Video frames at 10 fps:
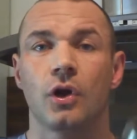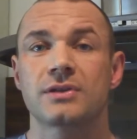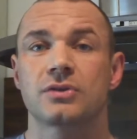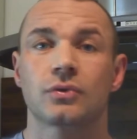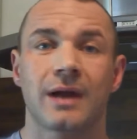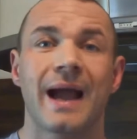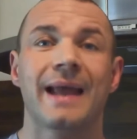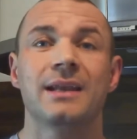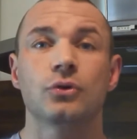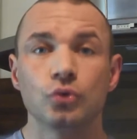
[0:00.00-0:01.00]
Hörs sogar
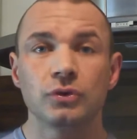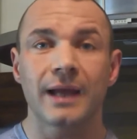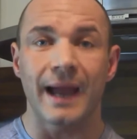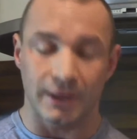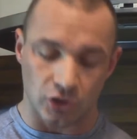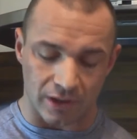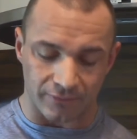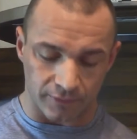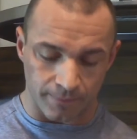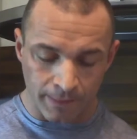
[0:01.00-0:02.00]
eine gute
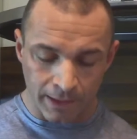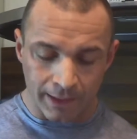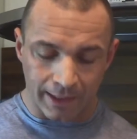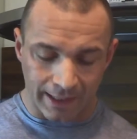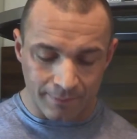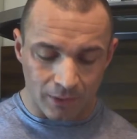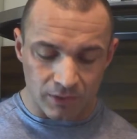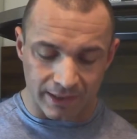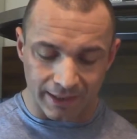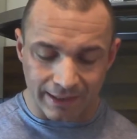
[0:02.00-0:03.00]
Eigenschaft. Eben
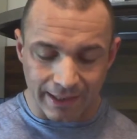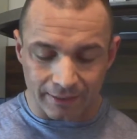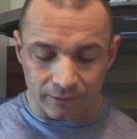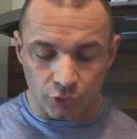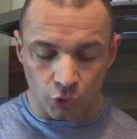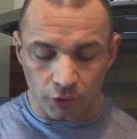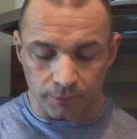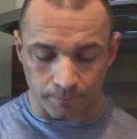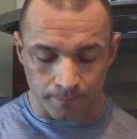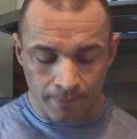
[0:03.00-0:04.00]
aus den genannten Gründen.